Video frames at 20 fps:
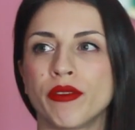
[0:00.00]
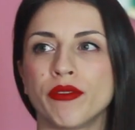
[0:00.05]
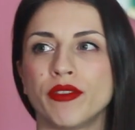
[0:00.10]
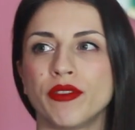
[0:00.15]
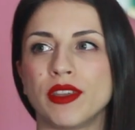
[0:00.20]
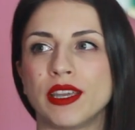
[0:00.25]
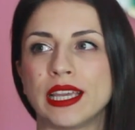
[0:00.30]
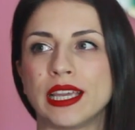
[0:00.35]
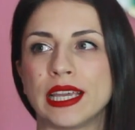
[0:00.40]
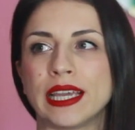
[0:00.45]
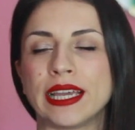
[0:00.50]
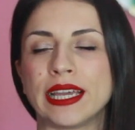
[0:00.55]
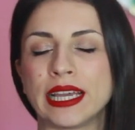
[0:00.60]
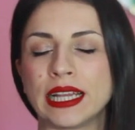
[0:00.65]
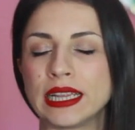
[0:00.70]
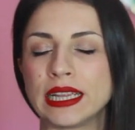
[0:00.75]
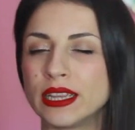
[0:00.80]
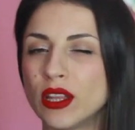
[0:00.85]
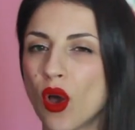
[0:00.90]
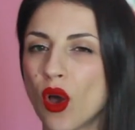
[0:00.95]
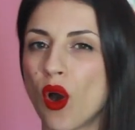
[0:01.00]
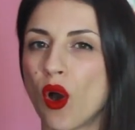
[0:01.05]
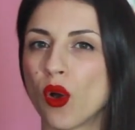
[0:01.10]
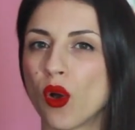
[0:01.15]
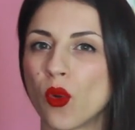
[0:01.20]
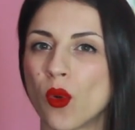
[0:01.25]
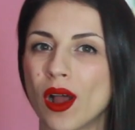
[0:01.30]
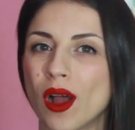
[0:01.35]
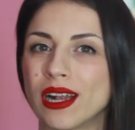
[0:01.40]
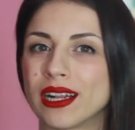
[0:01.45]
vi
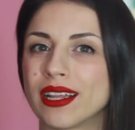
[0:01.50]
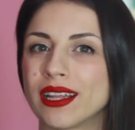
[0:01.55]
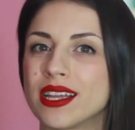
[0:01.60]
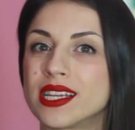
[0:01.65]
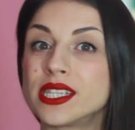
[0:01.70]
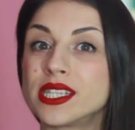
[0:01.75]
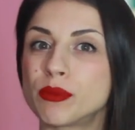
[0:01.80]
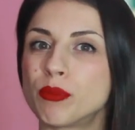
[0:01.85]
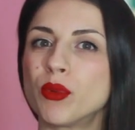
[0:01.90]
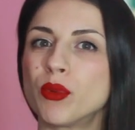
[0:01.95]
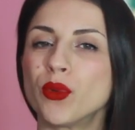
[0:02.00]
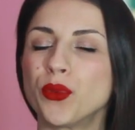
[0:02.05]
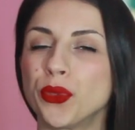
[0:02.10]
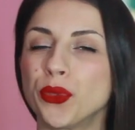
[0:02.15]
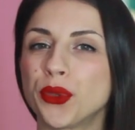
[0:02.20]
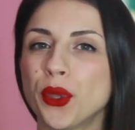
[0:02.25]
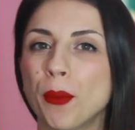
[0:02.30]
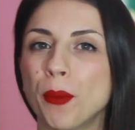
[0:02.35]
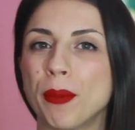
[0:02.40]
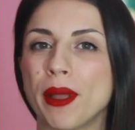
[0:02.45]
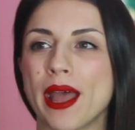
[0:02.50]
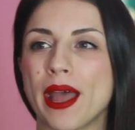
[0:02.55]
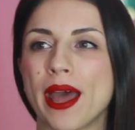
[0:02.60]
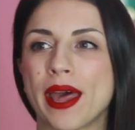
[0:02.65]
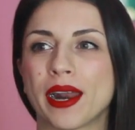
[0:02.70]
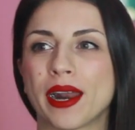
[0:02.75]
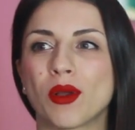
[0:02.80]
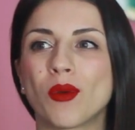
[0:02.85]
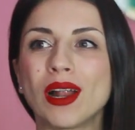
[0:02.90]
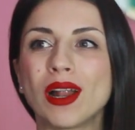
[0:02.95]
do qualche spunto
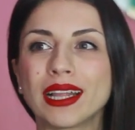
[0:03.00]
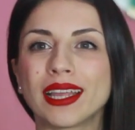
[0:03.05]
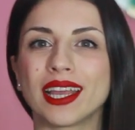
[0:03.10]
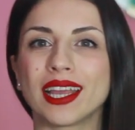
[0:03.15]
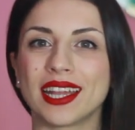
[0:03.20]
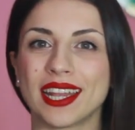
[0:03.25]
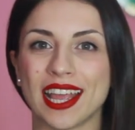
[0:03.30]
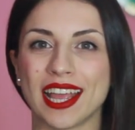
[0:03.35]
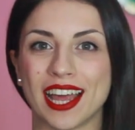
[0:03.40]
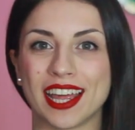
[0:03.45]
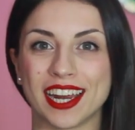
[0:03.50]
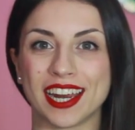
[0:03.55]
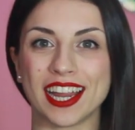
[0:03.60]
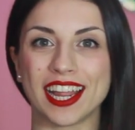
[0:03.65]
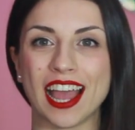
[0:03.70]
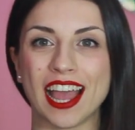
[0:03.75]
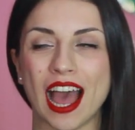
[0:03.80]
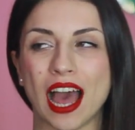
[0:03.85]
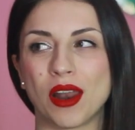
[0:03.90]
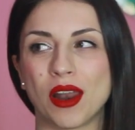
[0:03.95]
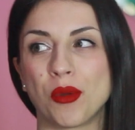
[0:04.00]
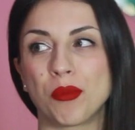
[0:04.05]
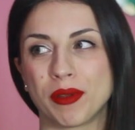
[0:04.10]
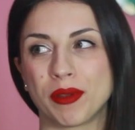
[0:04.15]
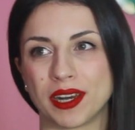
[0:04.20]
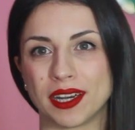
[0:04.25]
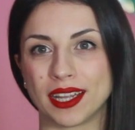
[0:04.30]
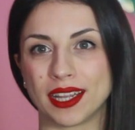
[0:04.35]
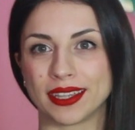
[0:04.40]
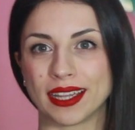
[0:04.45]
per qualche idea regalo
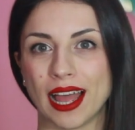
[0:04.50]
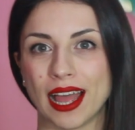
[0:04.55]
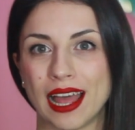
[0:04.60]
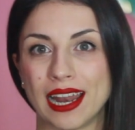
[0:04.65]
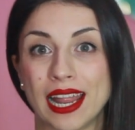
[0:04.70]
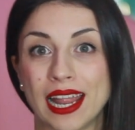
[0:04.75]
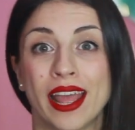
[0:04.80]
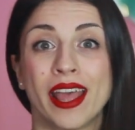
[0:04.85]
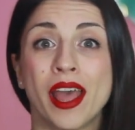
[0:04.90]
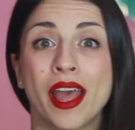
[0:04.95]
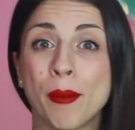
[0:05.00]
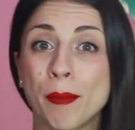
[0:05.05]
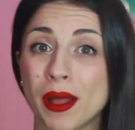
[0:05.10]
per Natale